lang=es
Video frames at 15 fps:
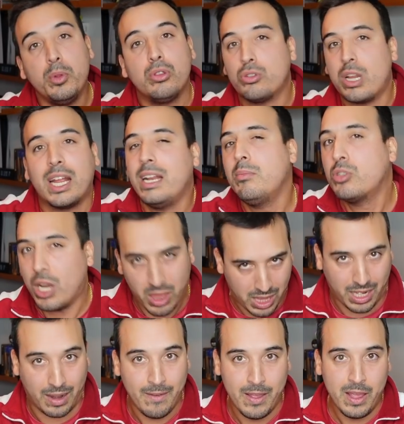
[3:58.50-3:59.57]
puntos, ¿qué queremos
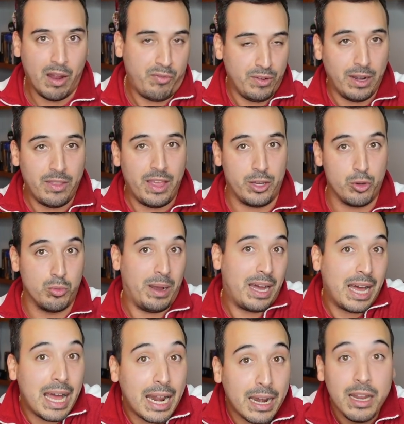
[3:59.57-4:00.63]
hacer? A final de año,
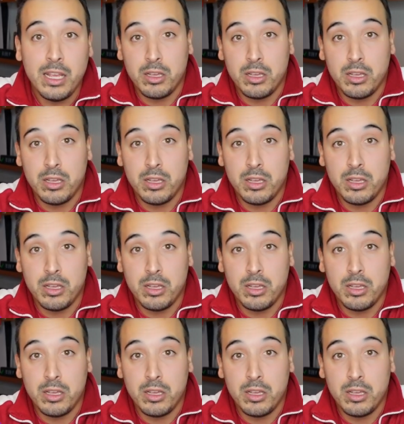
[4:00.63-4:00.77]
bajar,